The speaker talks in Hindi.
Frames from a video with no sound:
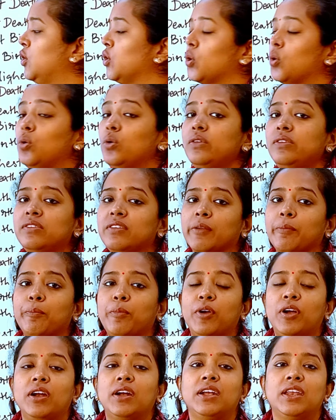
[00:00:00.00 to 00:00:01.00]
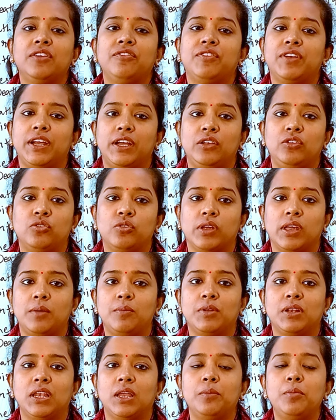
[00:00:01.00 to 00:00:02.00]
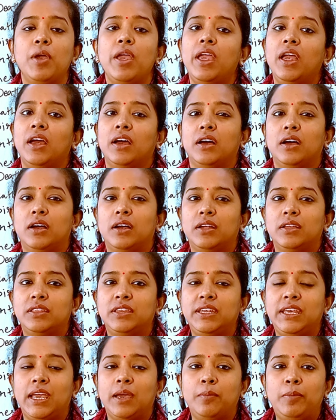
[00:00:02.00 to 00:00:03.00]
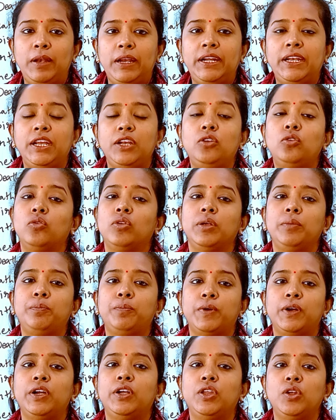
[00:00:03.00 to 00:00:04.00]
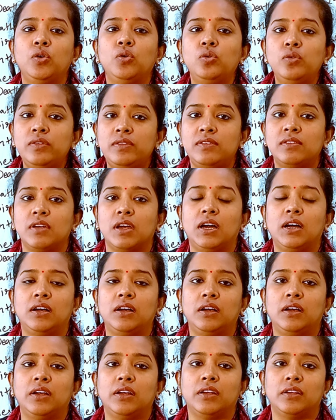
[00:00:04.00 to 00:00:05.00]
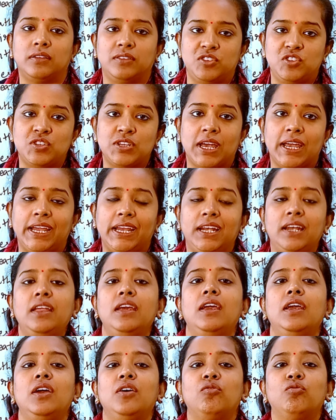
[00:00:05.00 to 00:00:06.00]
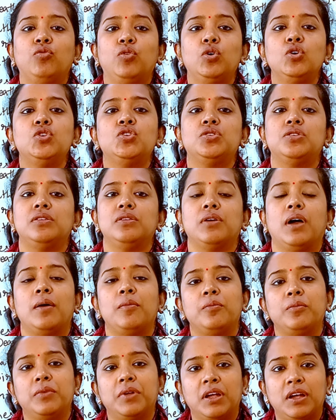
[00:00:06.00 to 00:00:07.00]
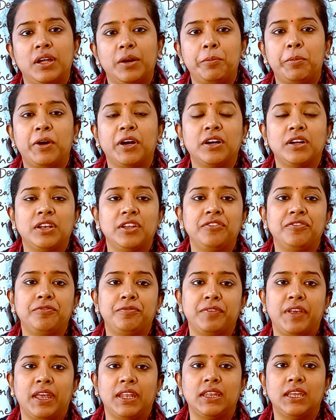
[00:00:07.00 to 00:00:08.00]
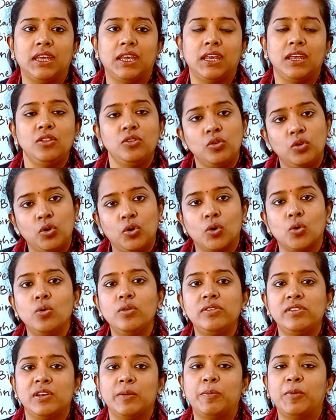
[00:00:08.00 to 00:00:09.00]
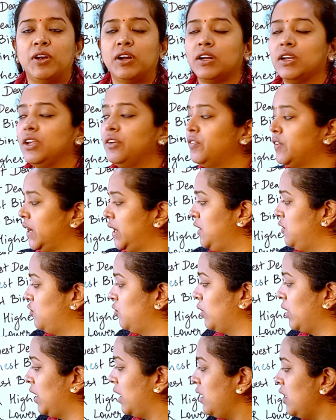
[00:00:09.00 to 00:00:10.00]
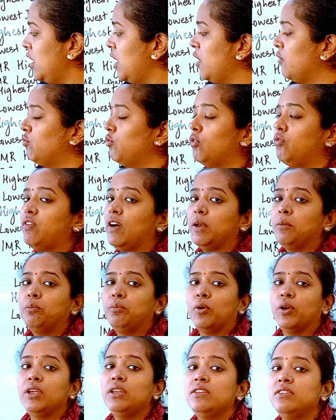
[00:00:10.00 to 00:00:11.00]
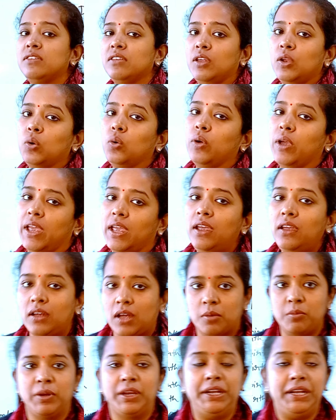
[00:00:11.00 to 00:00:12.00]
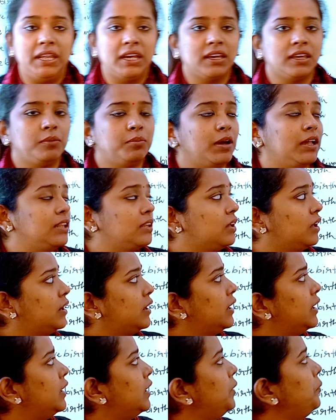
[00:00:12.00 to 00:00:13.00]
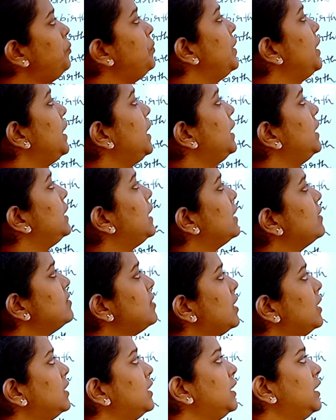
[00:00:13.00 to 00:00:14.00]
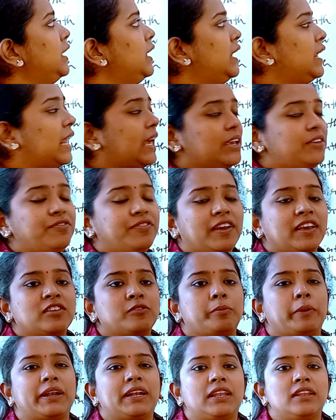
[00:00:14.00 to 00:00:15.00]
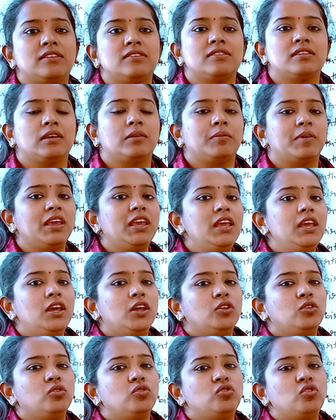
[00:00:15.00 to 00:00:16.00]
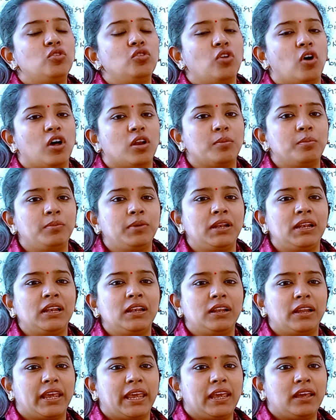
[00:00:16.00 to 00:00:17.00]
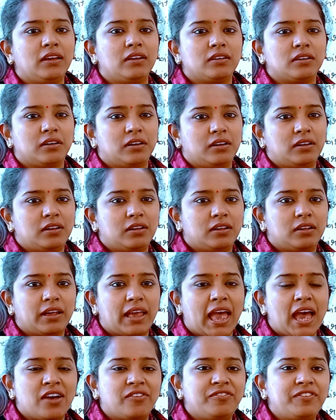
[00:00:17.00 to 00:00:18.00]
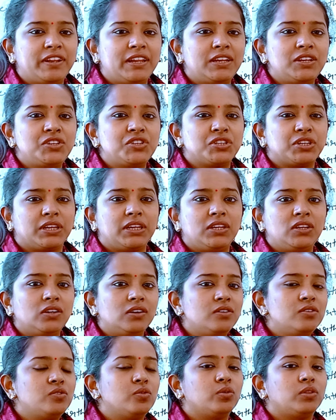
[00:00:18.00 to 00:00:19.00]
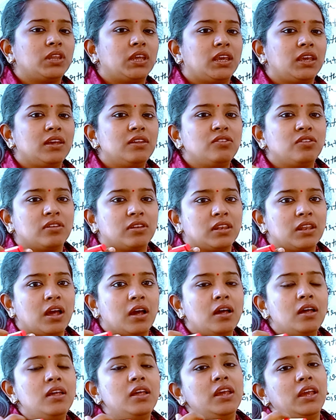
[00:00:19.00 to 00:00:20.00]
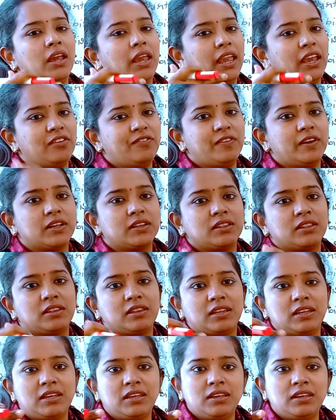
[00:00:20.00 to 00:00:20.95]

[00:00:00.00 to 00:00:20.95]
ग्रोस रिप्रोडक्टिव रेट जो है मतलब द एबिलिटी टू रिप्रोड्यूस चाइल्ड वो हम रिप्रोडक्टिव uh, कहते हैं तो ग्रोस रिप्रोडक्टिव रेट जो है वो 1.0 है हम इंडिया की बात कर रहे हैं नेक्स्ट आते हैं लाइफ एक्सपेक्टेंसी में तो जो नॉर्मल एक एवरेज ईयर्स होते हैं जितना एक व्यक्ति